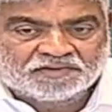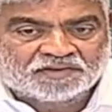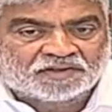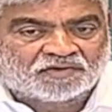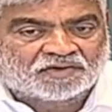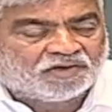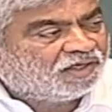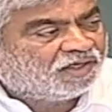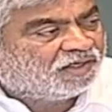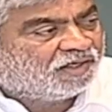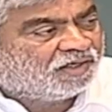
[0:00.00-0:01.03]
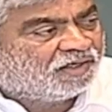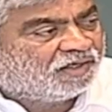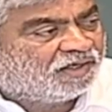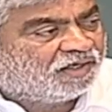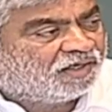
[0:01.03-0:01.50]
గౌరవ
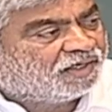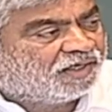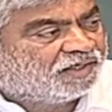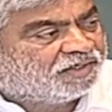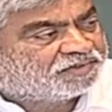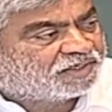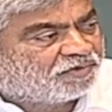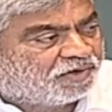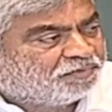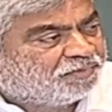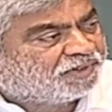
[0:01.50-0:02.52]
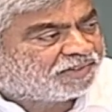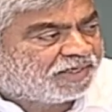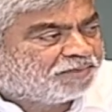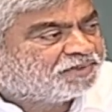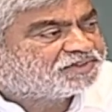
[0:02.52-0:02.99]
హరీష్ రావు గారు మీకు
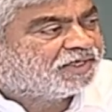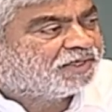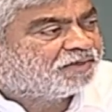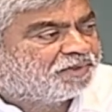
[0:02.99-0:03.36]
టైం ఇచ్చినా